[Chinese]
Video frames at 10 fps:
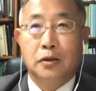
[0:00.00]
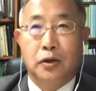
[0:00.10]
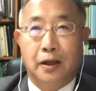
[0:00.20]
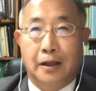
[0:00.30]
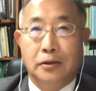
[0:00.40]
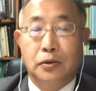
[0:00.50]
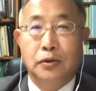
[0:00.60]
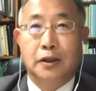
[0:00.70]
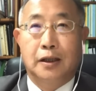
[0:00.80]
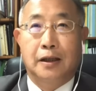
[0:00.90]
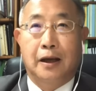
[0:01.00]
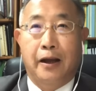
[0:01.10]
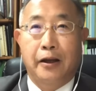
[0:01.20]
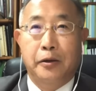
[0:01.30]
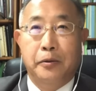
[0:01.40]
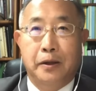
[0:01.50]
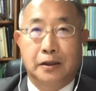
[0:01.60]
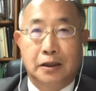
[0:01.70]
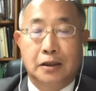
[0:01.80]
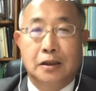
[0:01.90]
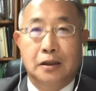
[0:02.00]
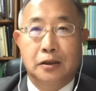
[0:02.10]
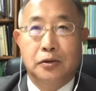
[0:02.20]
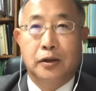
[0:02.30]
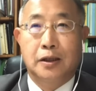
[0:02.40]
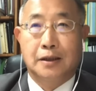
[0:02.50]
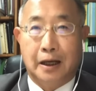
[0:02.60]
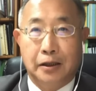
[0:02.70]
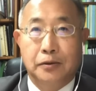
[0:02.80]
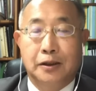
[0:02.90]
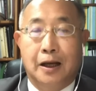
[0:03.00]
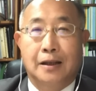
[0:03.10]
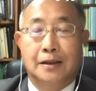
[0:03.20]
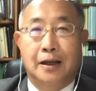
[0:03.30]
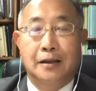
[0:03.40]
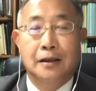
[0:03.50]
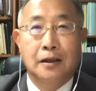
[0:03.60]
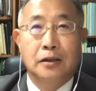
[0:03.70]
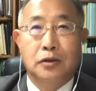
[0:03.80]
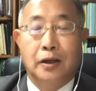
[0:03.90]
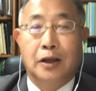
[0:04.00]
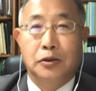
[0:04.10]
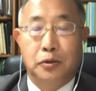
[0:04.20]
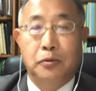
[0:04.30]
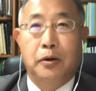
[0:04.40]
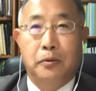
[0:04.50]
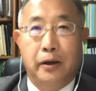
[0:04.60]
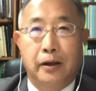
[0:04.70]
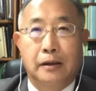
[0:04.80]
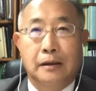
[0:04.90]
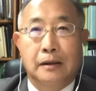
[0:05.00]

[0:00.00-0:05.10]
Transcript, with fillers: 虽然出现了还有一位七十二岁的张幼霞在中央军委会，